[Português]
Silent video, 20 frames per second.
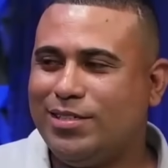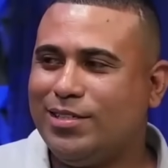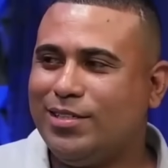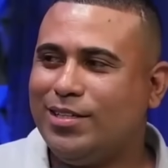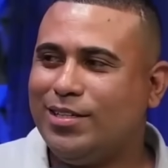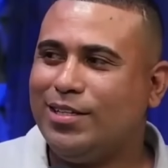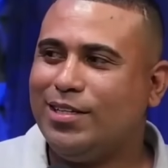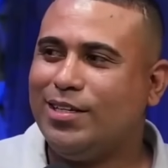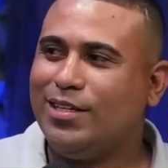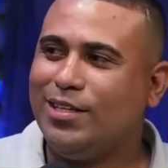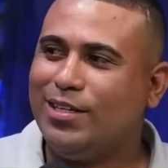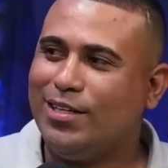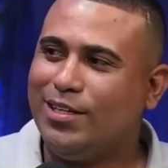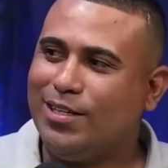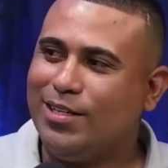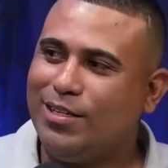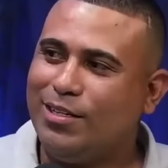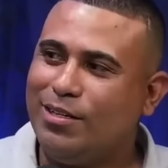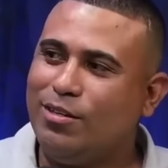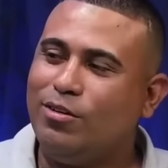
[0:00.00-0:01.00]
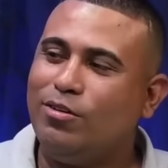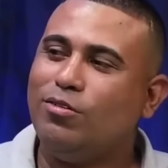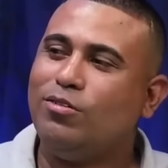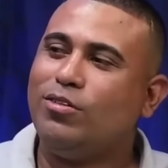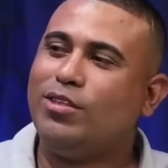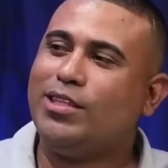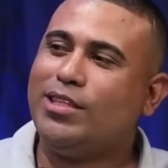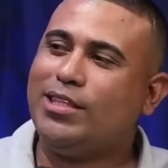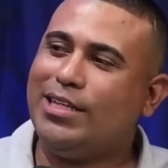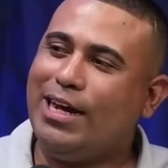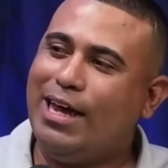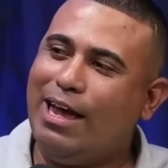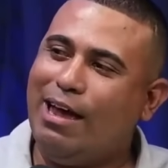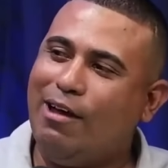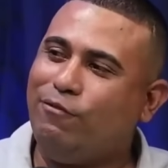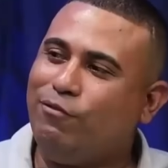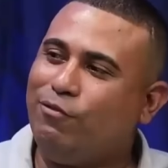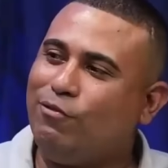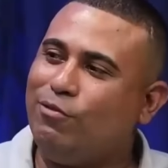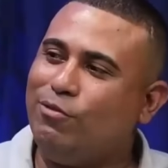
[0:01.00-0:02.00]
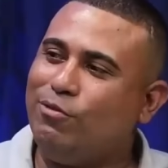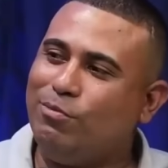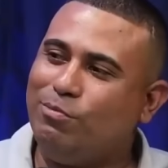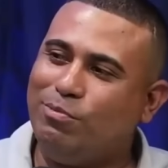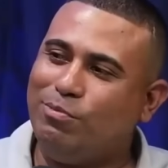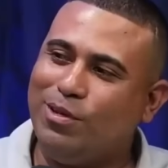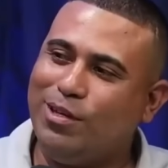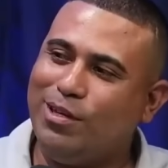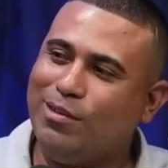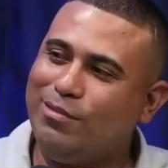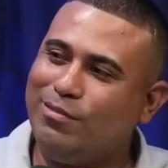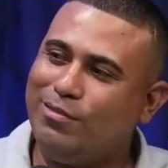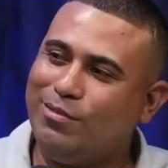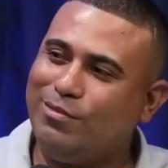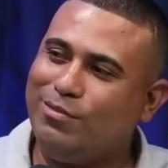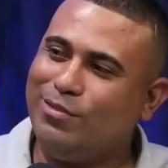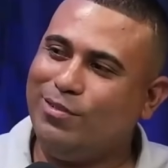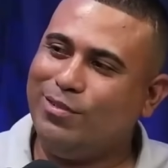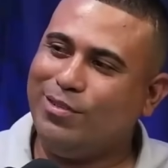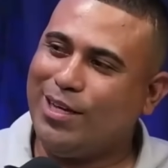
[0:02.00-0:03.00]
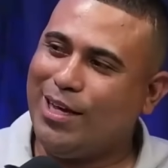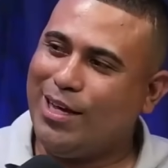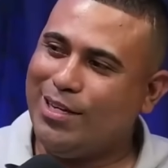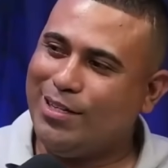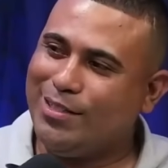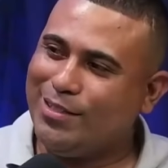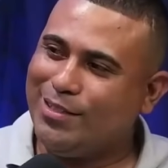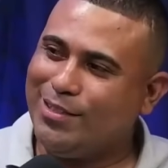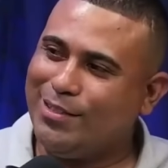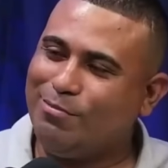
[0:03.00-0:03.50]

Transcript: Aí tu pegou o porte, a resistência. Tráfico, tudo, cara.